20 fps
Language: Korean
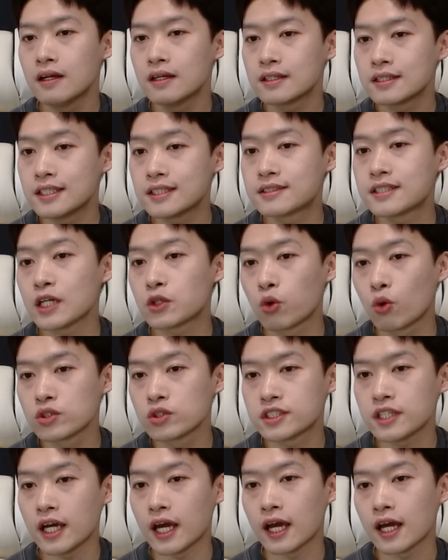이때
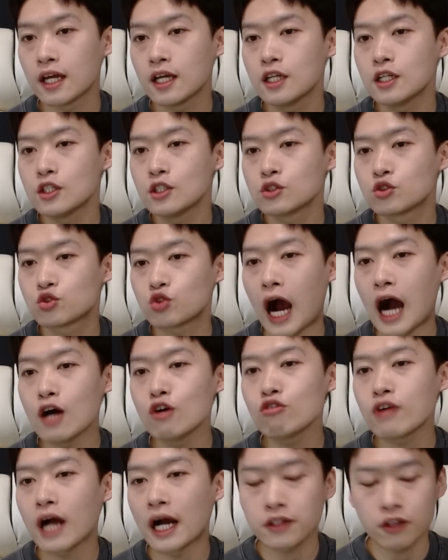동시에 좌우
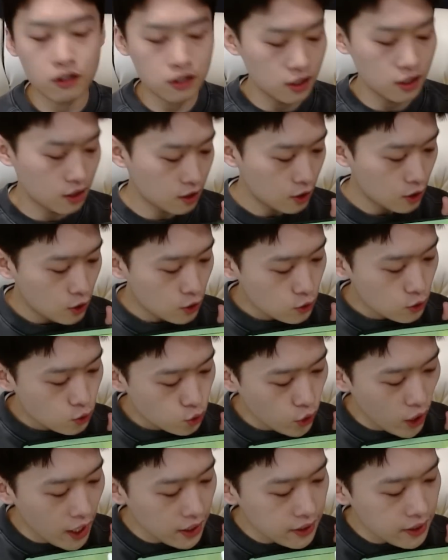간격을
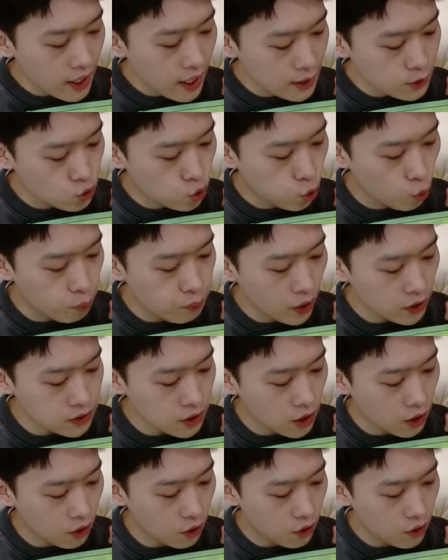최대한
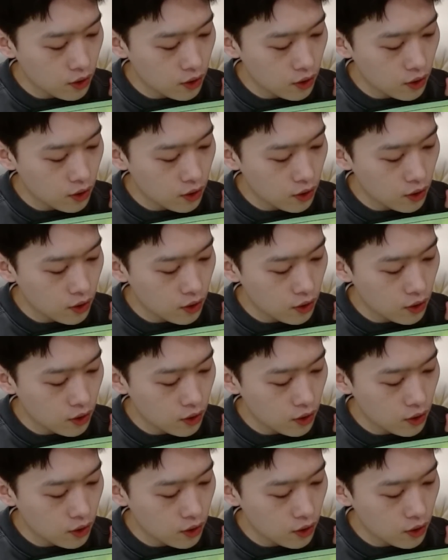좁혀서